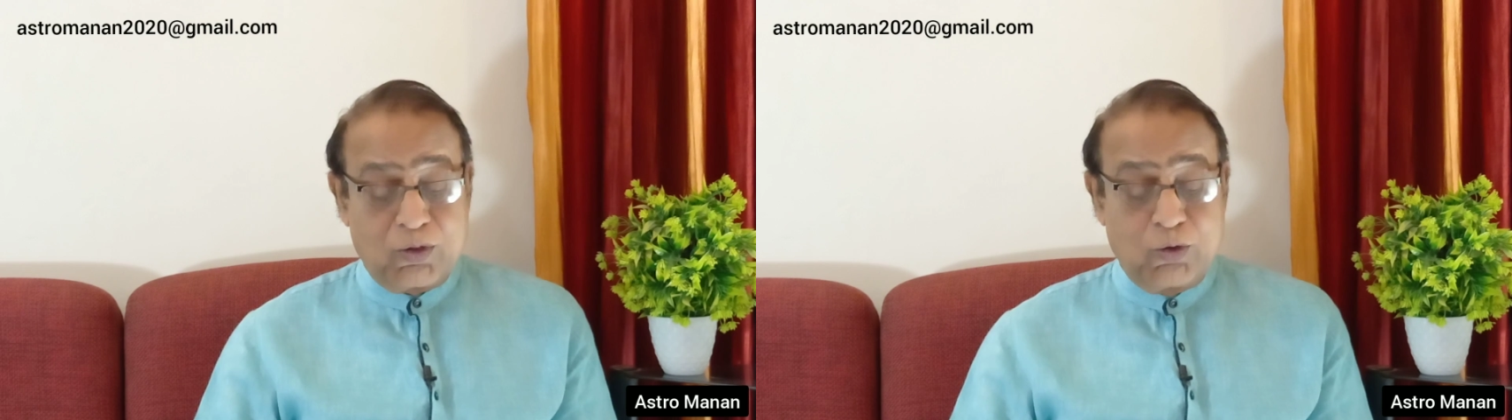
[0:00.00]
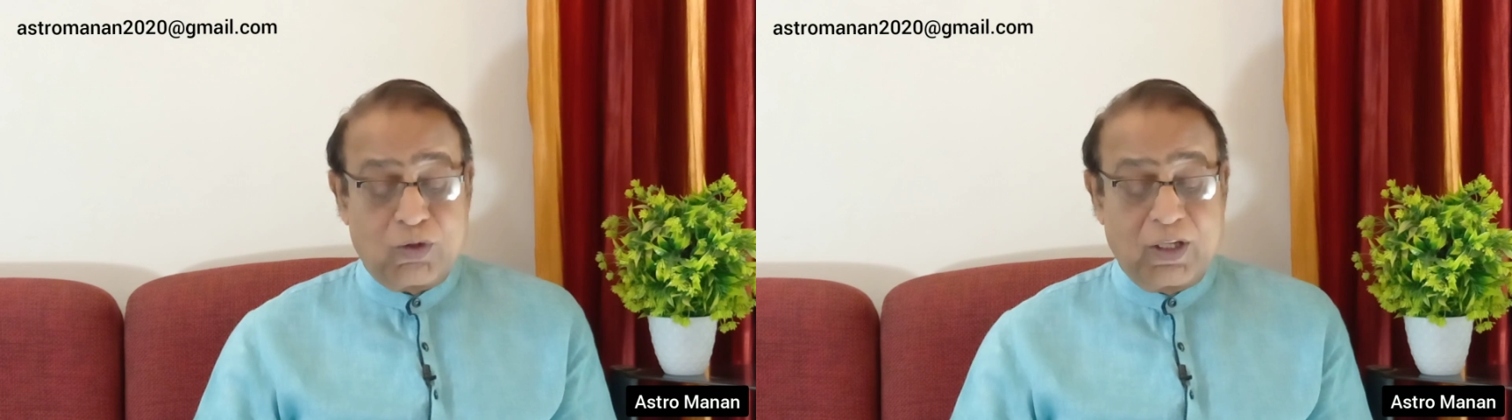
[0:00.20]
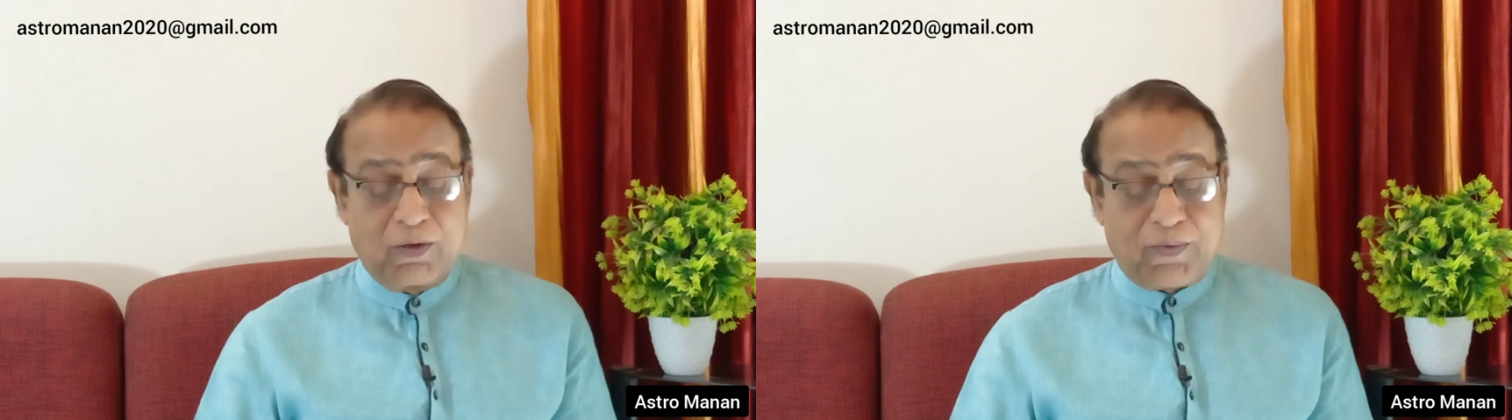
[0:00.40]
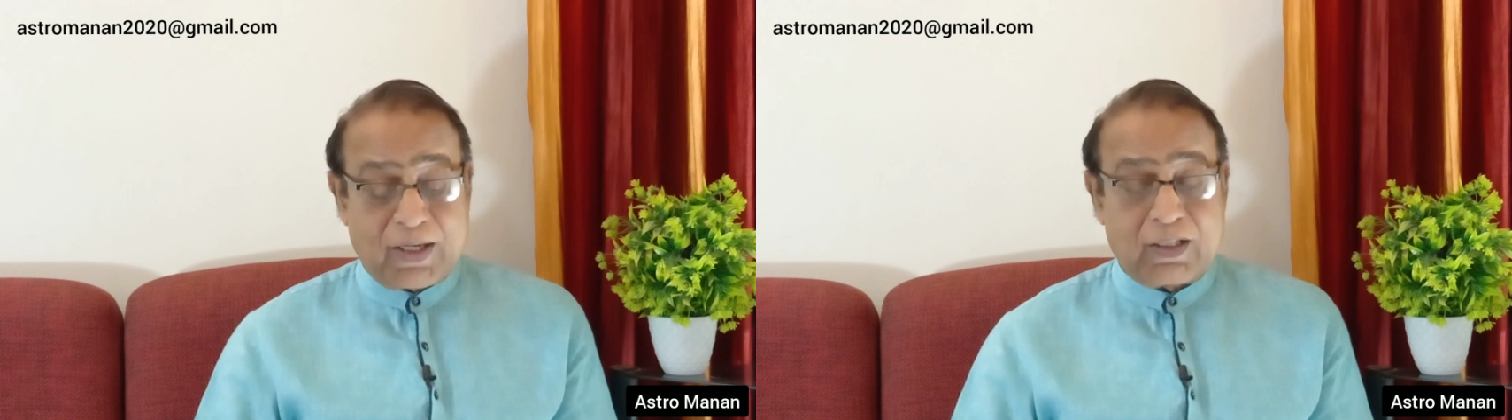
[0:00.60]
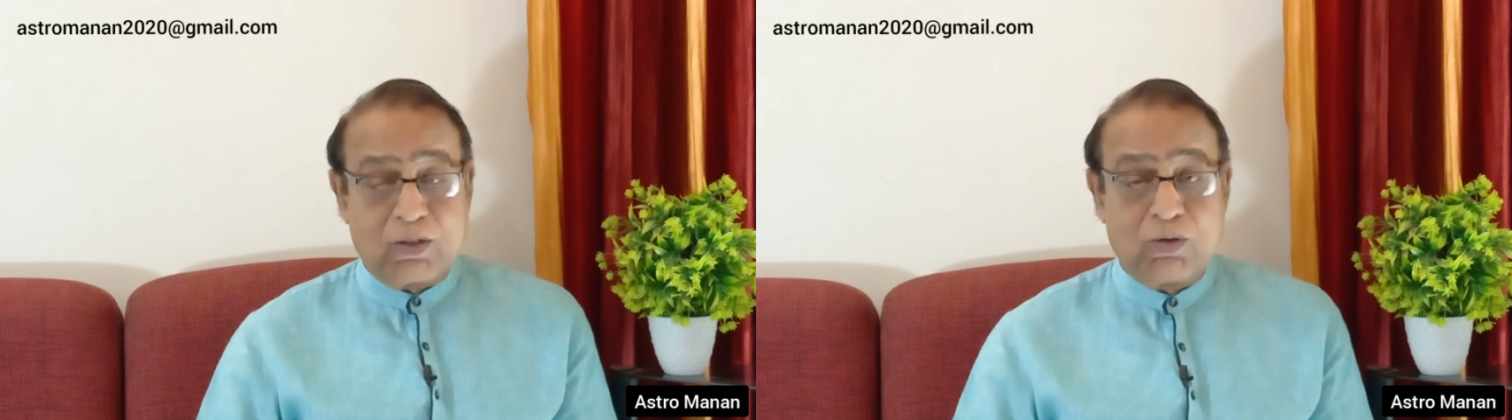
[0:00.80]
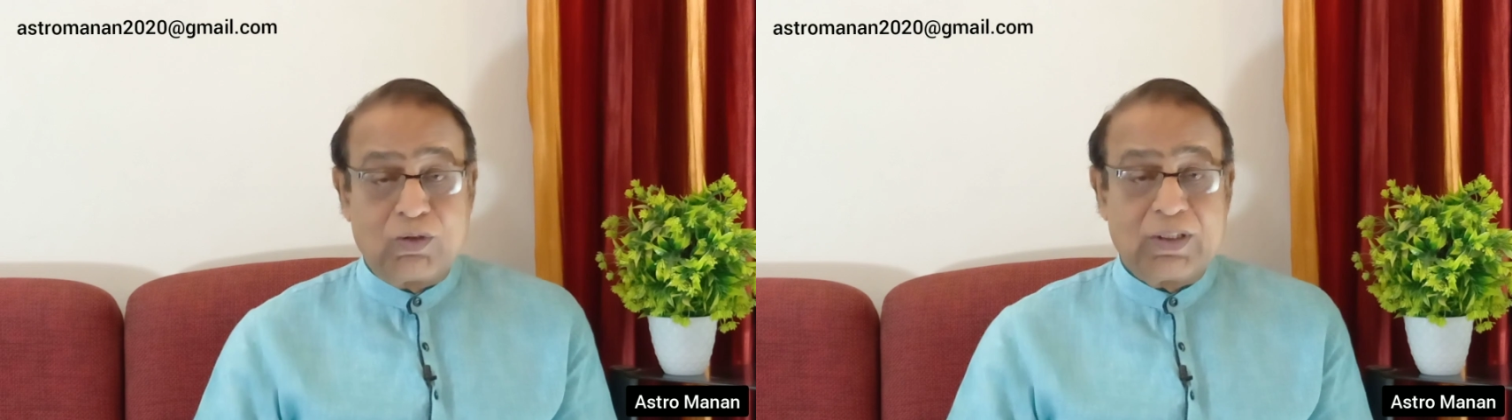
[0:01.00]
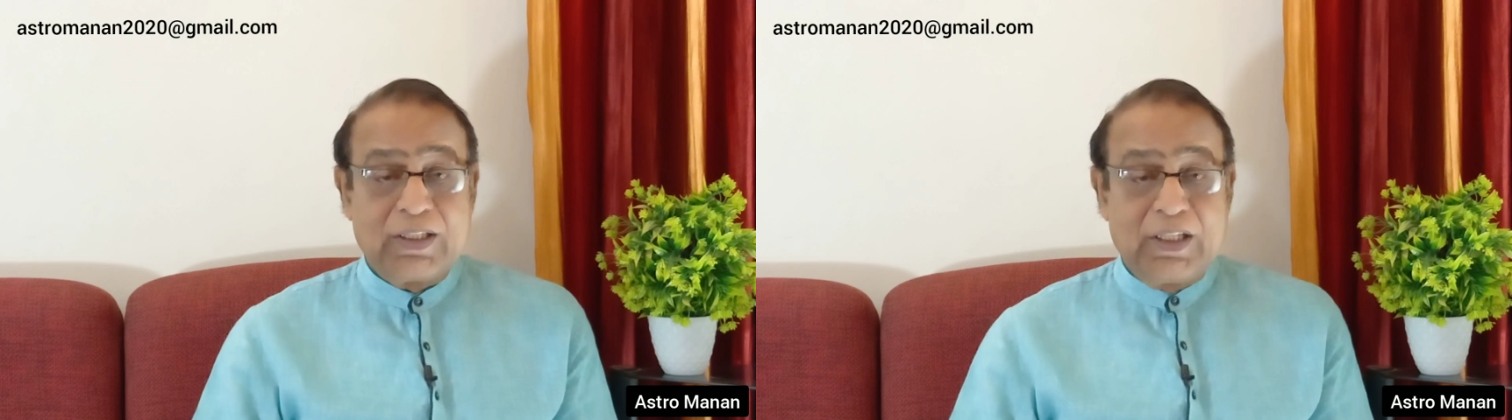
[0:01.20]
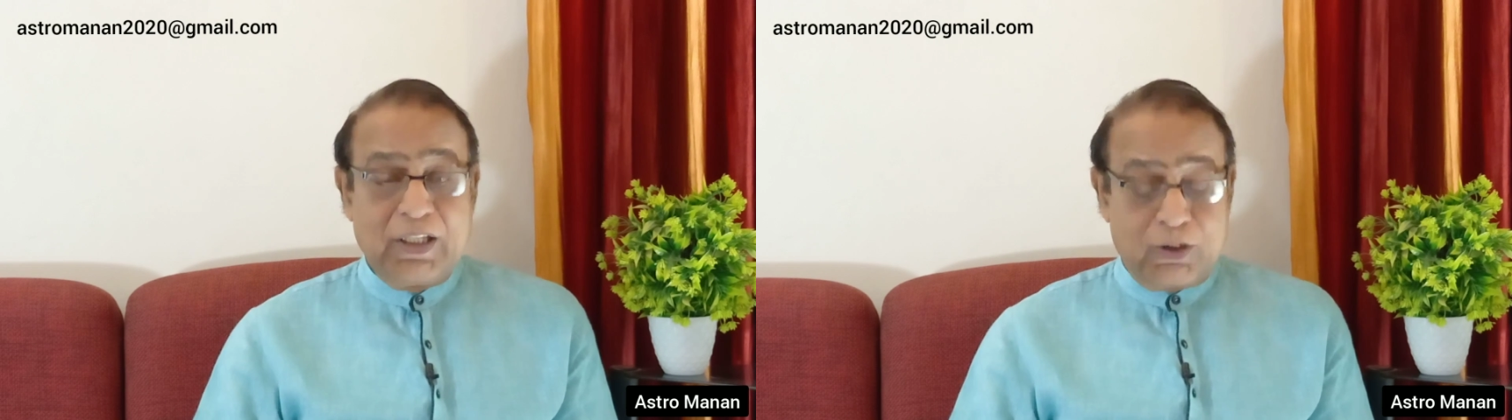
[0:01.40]
यूरिन इन्फेक्शन हो
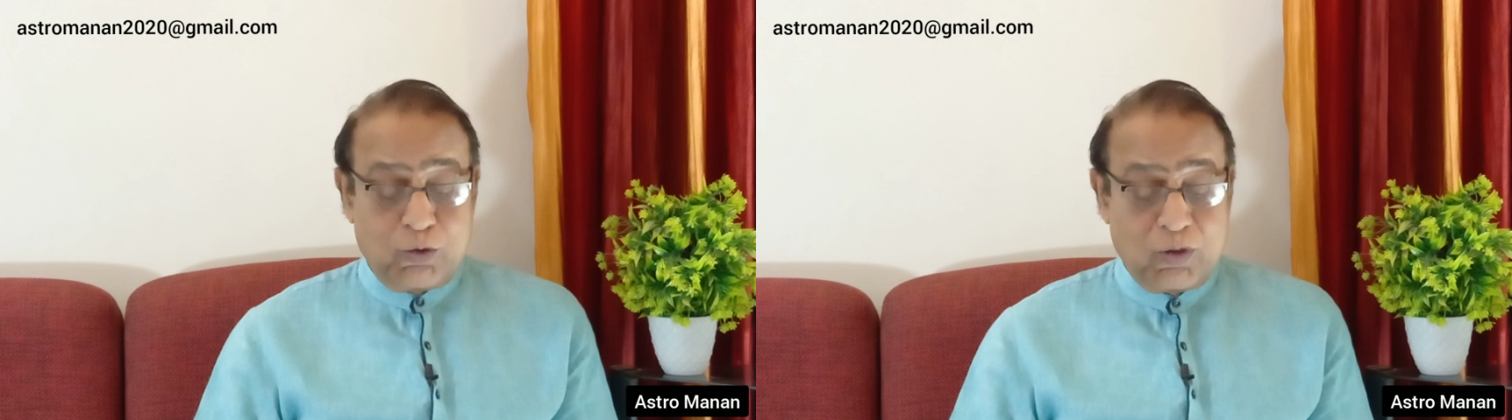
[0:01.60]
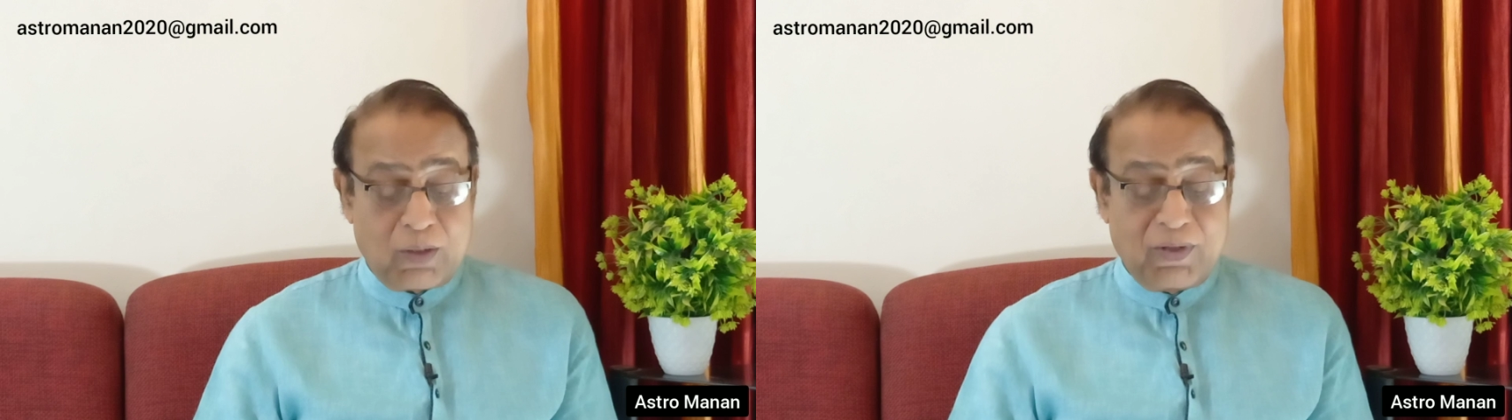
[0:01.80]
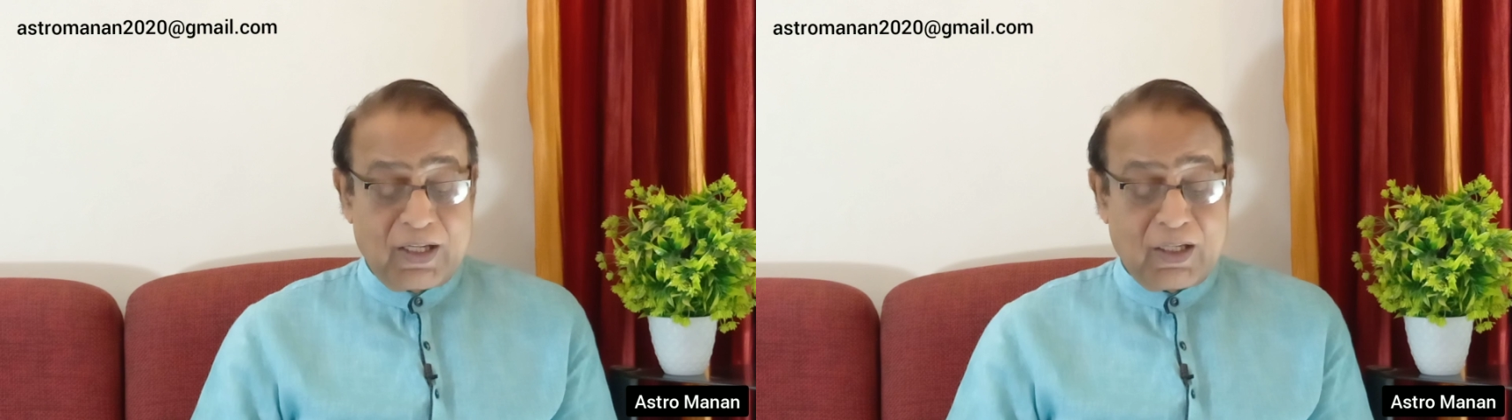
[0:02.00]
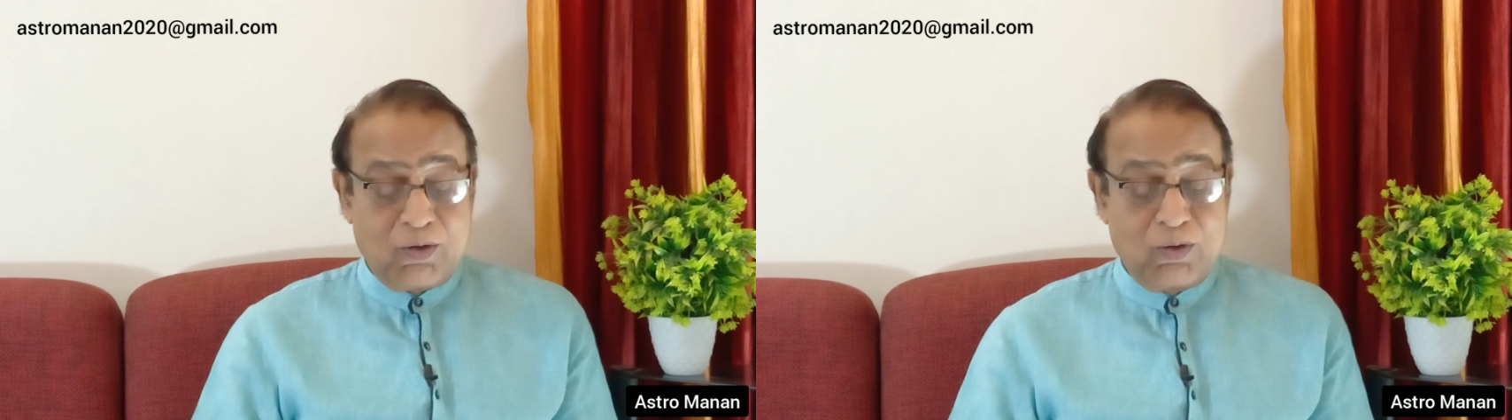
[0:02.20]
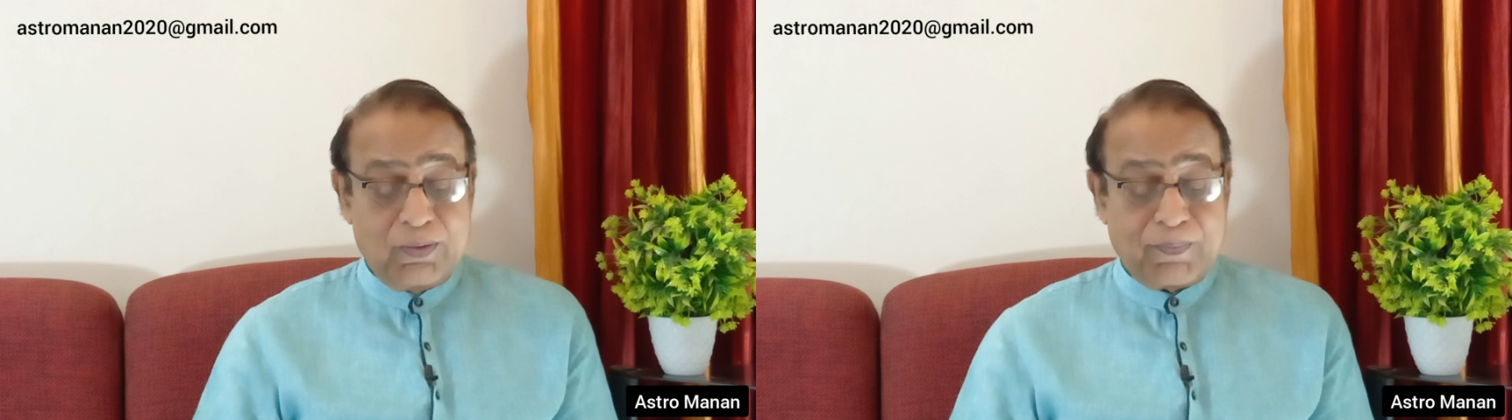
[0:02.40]
शुगर वगैरह हो